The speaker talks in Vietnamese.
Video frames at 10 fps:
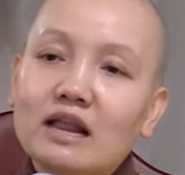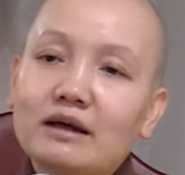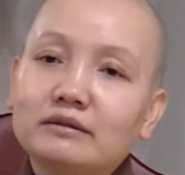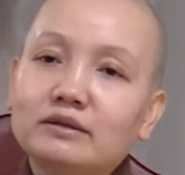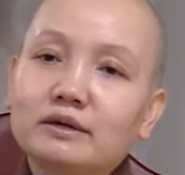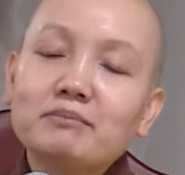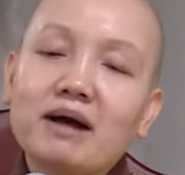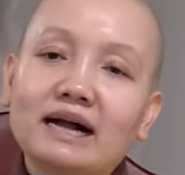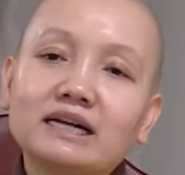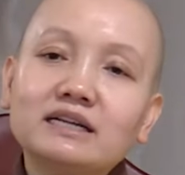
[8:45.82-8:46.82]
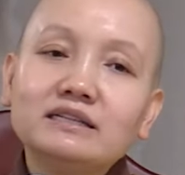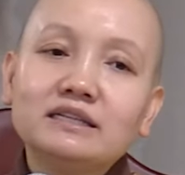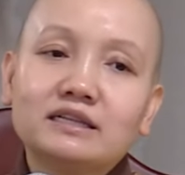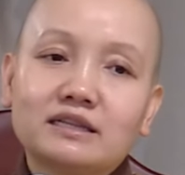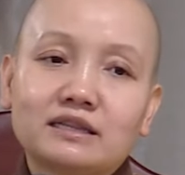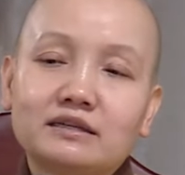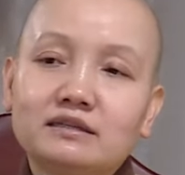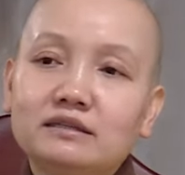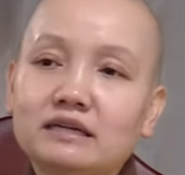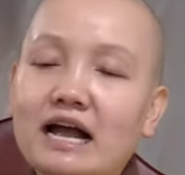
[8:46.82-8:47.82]
là những cái bản kinh dịch
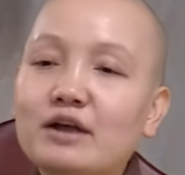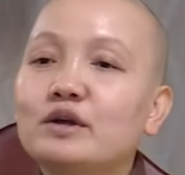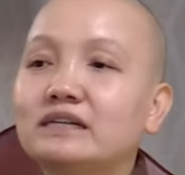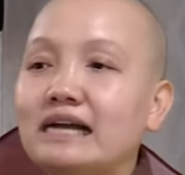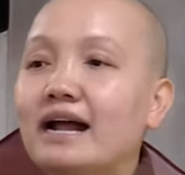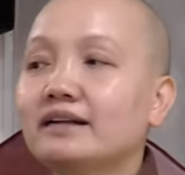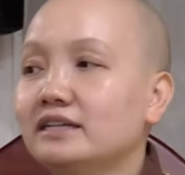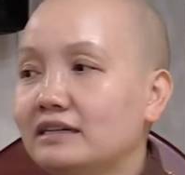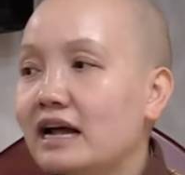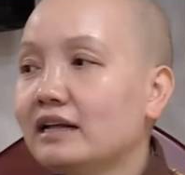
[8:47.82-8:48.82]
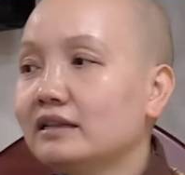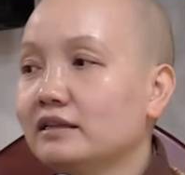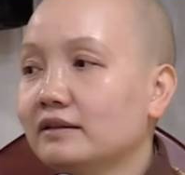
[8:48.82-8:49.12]
từ Ngài Huyền Trang dịch ra